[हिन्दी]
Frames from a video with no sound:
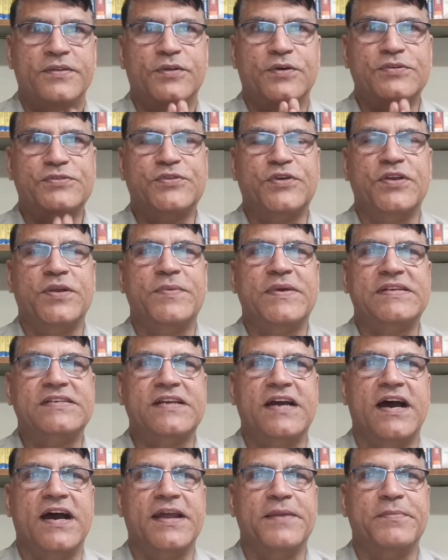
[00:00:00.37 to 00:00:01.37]
दोस्तों
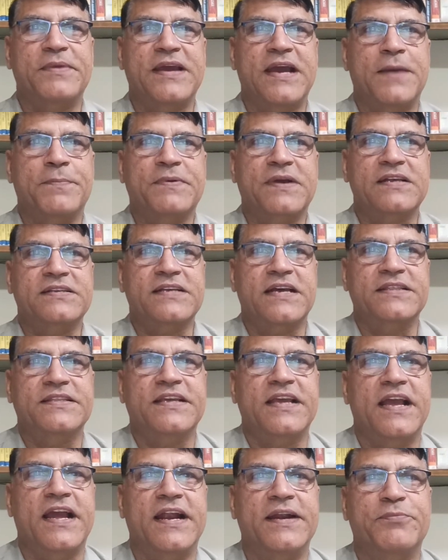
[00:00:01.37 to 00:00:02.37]
नमस्कार मैं आपका
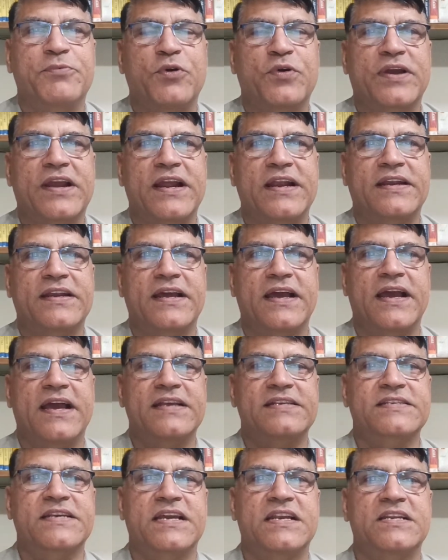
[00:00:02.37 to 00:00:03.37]
साथी एडवोकेट
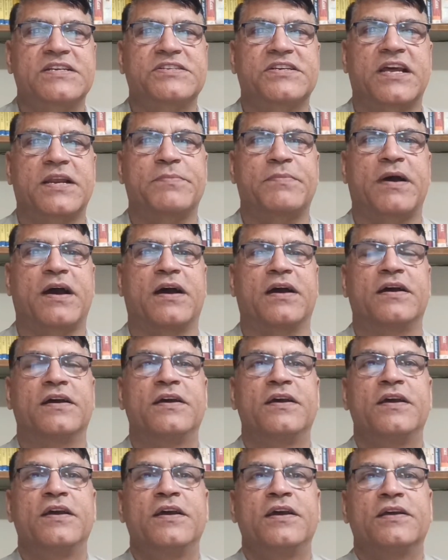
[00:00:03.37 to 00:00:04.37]
एस एल शर्मा
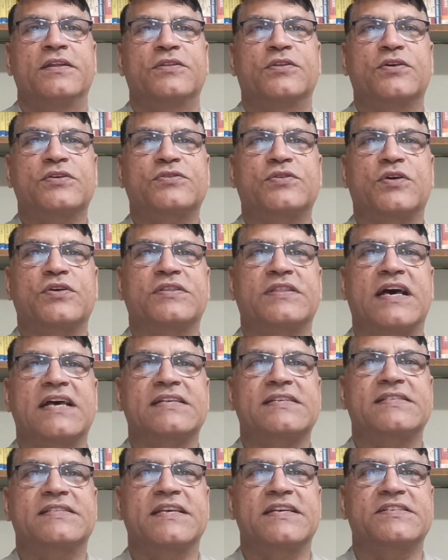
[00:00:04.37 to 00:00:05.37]
दोस्तों
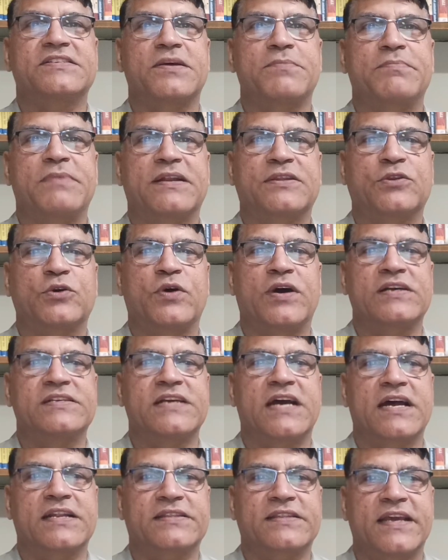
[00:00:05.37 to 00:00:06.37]
10 दिसंबर
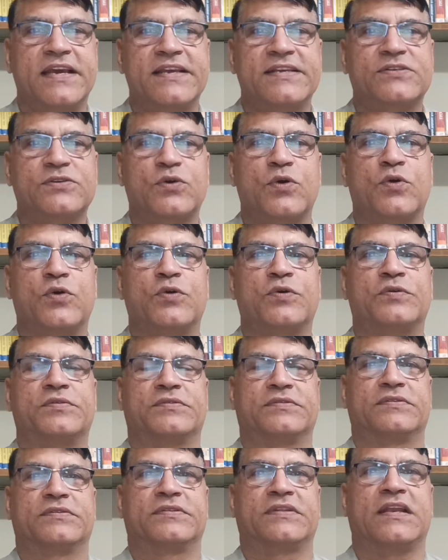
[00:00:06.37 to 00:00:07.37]
2023 को
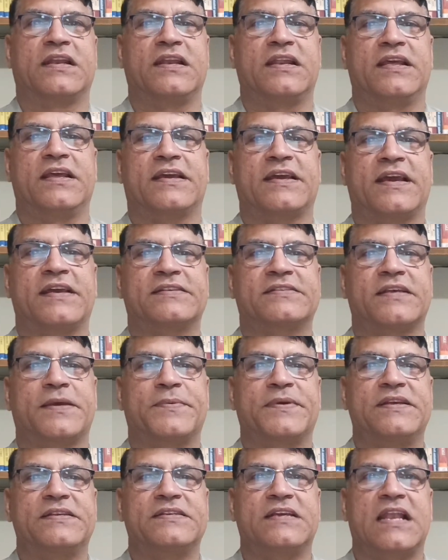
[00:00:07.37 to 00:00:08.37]
दिल्ली के
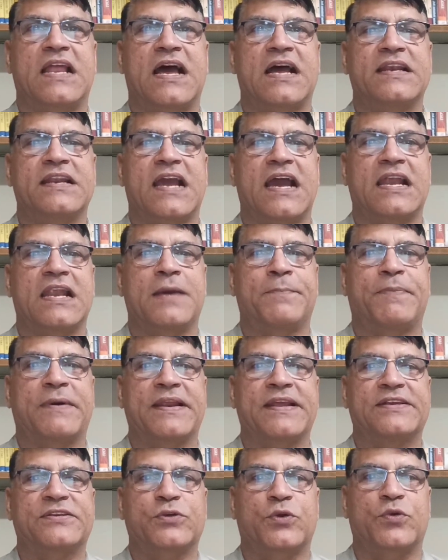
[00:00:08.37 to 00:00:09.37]
सभी जिला न्यायालय
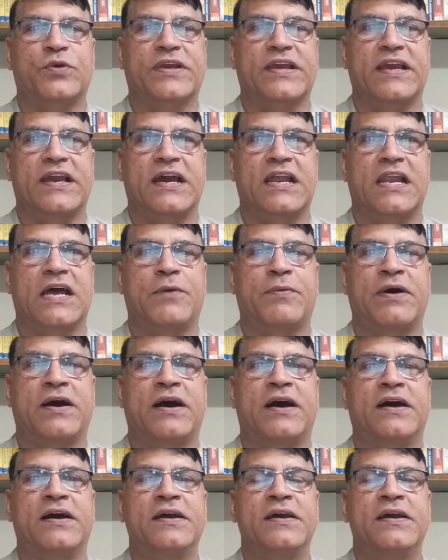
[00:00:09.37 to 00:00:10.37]
परिसरों के अलावा
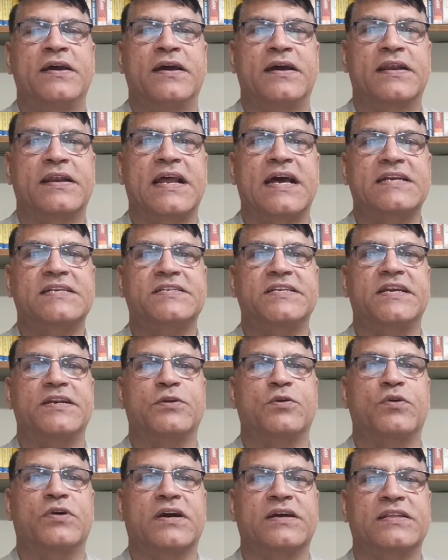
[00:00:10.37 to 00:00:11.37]
राष्ट्रीय
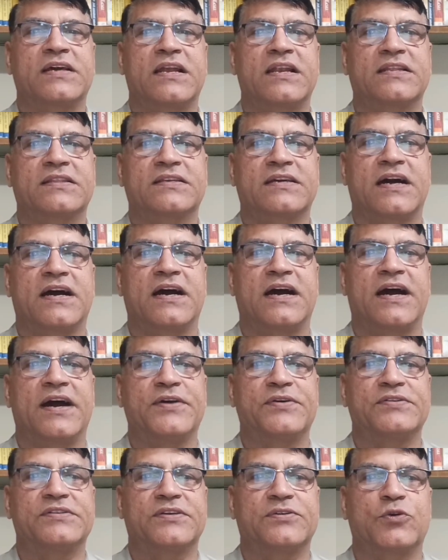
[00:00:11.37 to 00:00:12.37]
लोक अदालत का
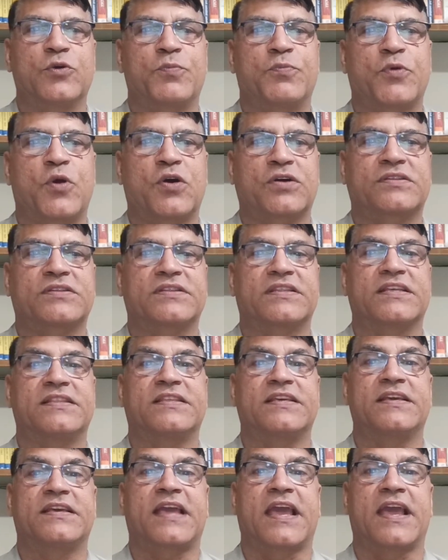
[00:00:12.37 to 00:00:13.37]
आयोजन उपरोक्त
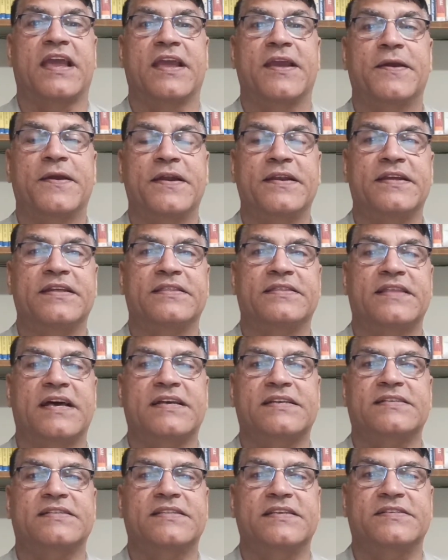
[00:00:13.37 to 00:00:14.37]
तिथि के यानी
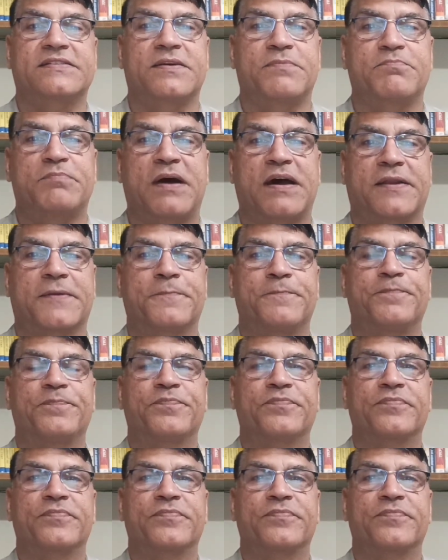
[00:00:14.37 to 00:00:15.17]
10 दिसंबर